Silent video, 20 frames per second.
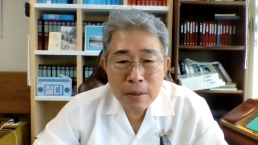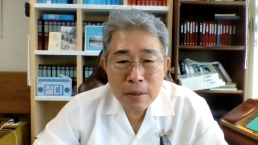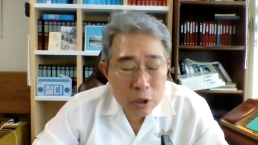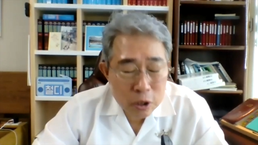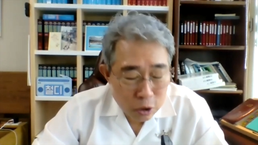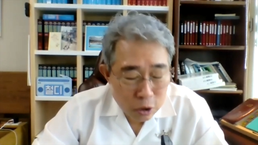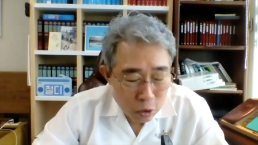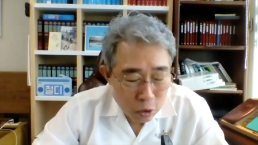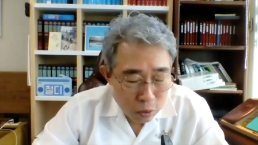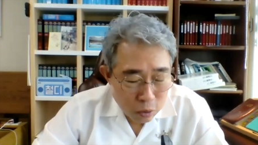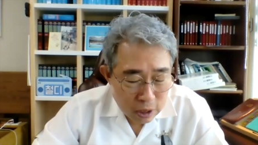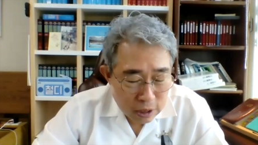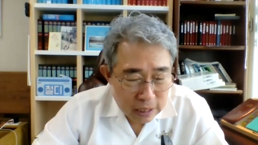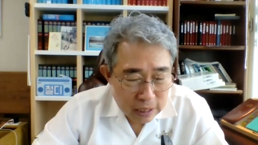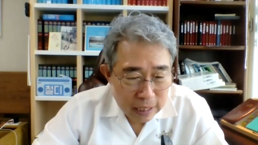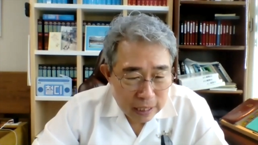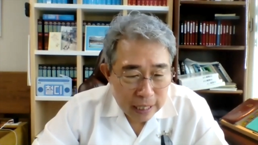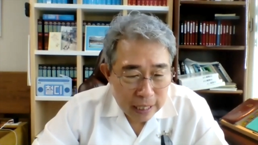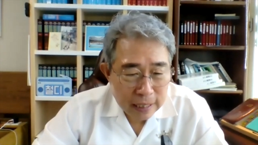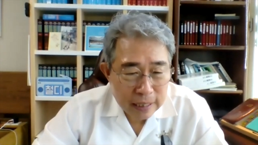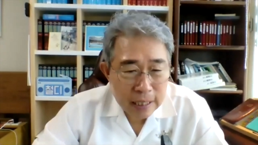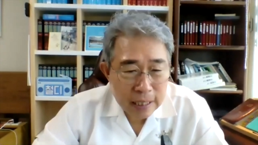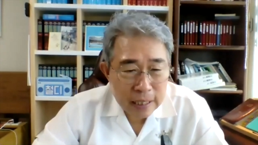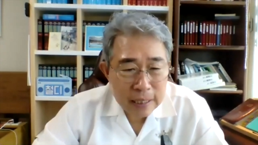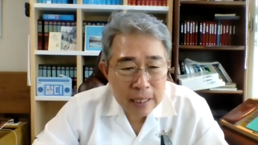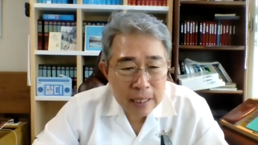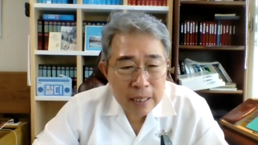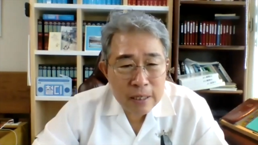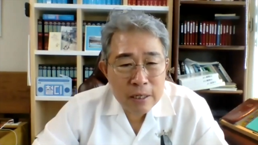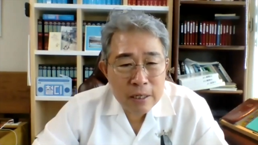그동안 잘 안
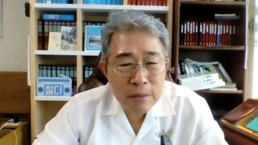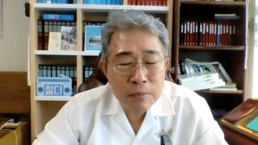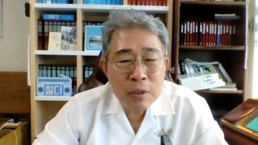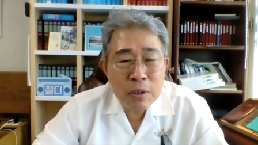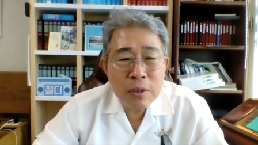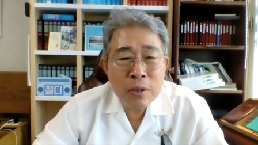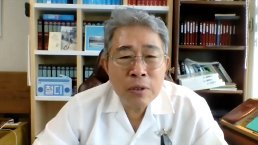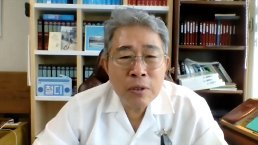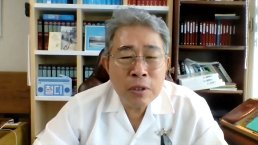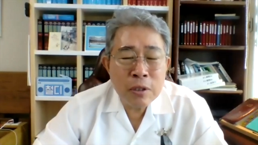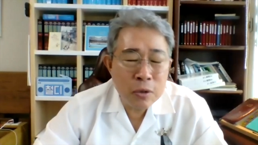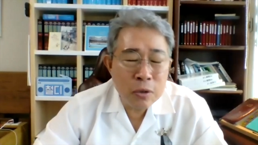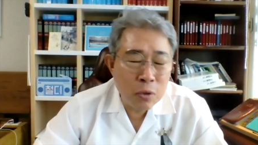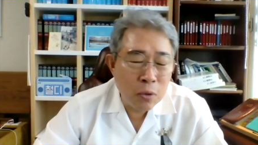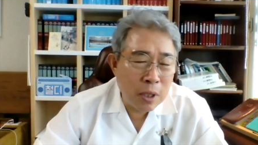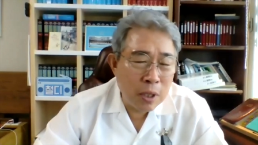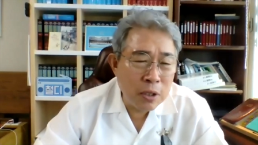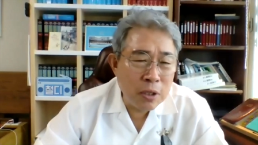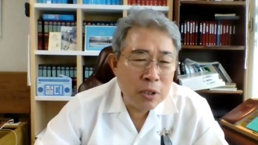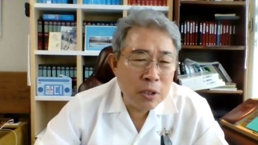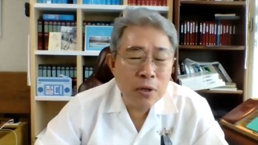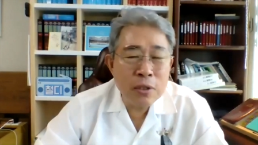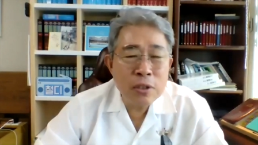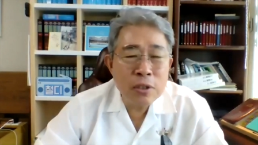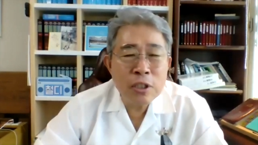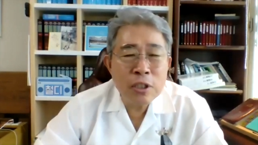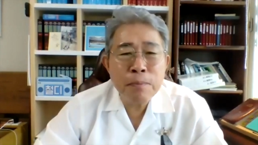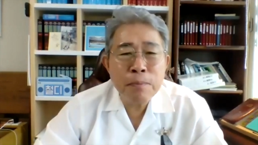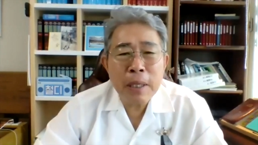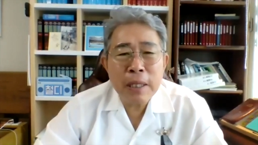됐다 그러면 그거 그동안은
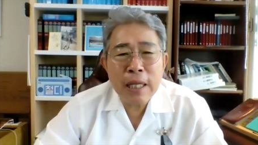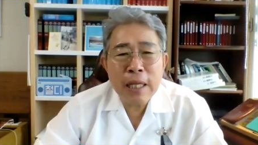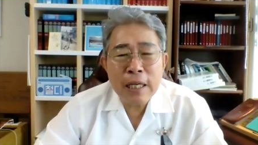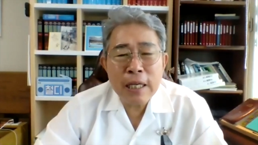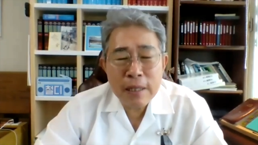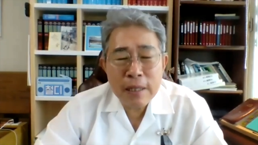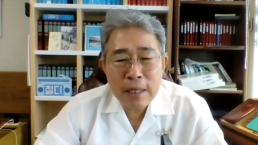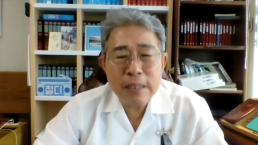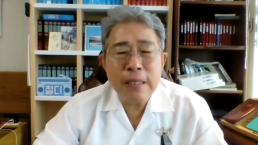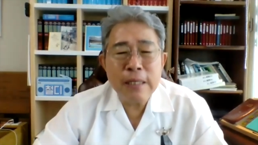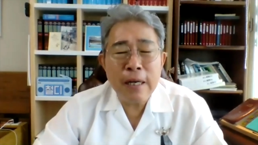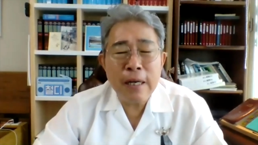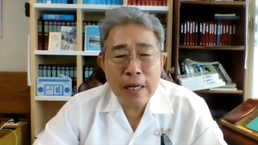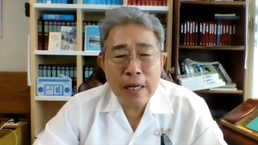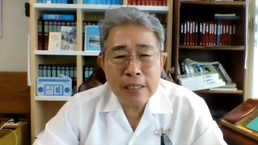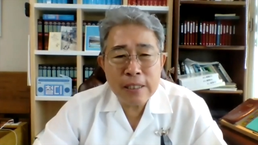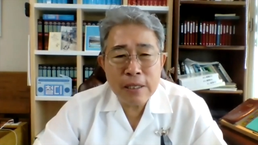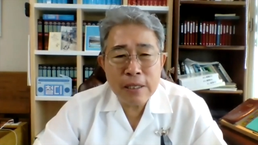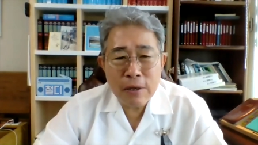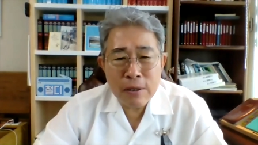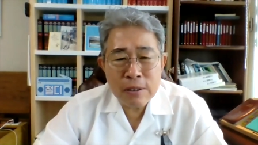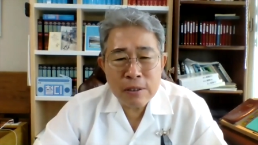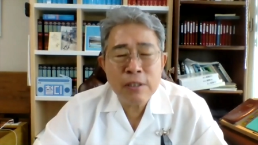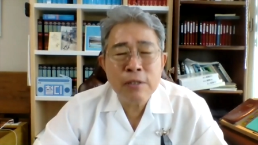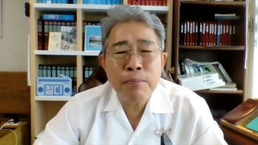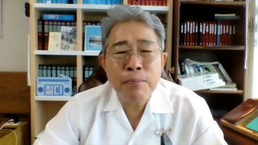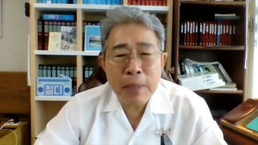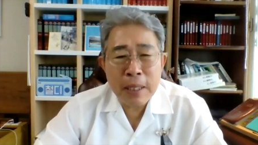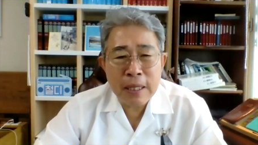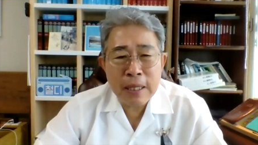연습했다 이렇게 생각하세요
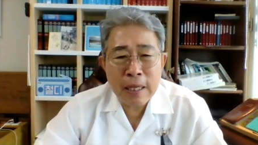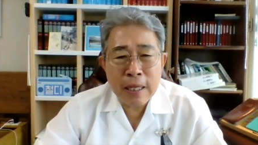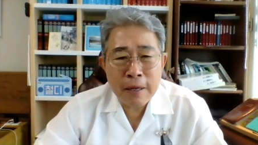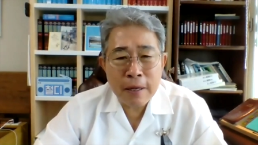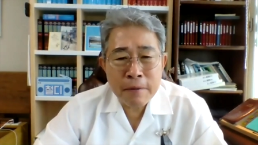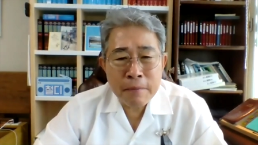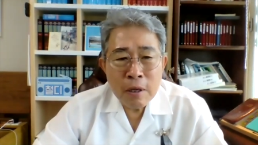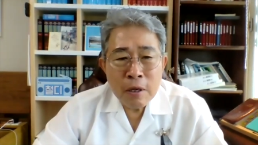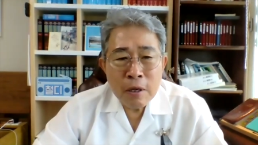연습했다.